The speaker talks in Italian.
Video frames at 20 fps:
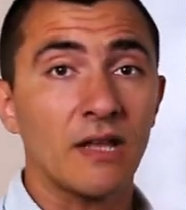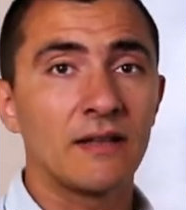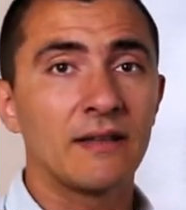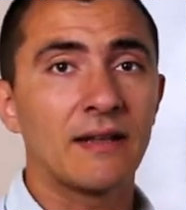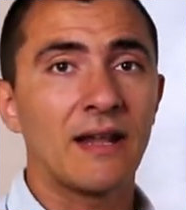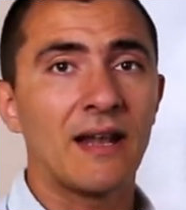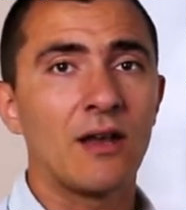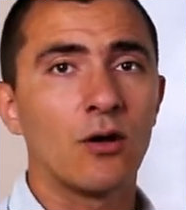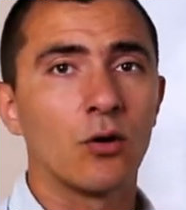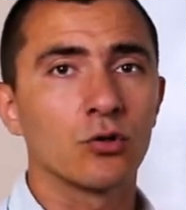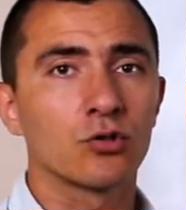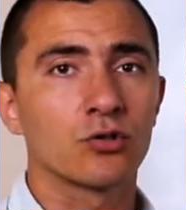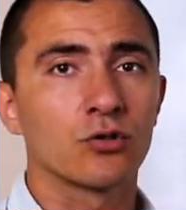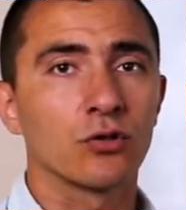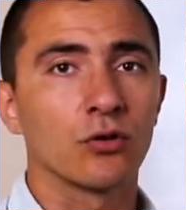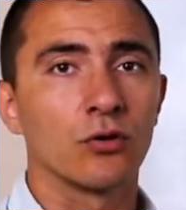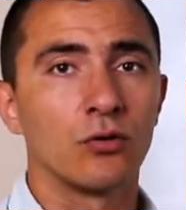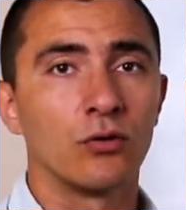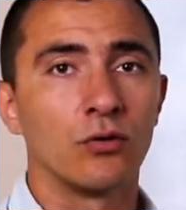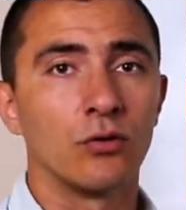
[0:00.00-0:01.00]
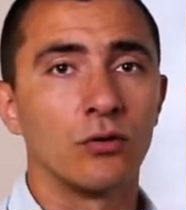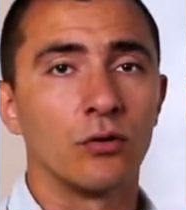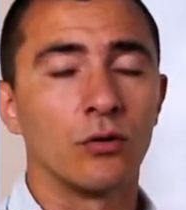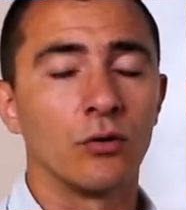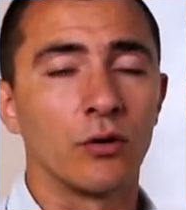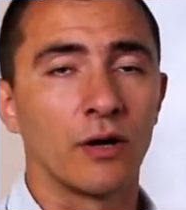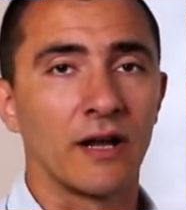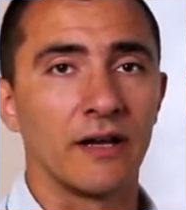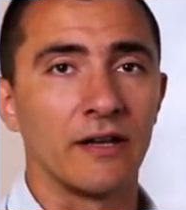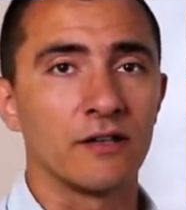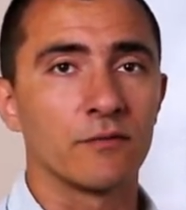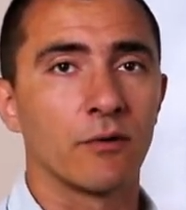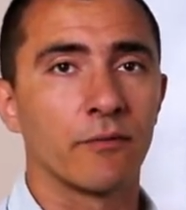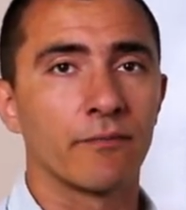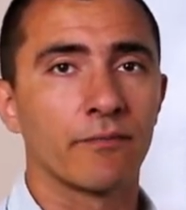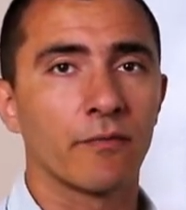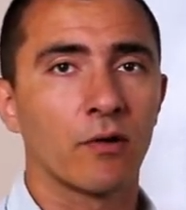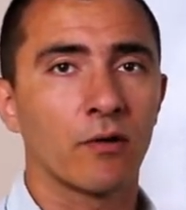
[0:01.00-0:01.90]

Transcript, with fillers: nel nostro organismo,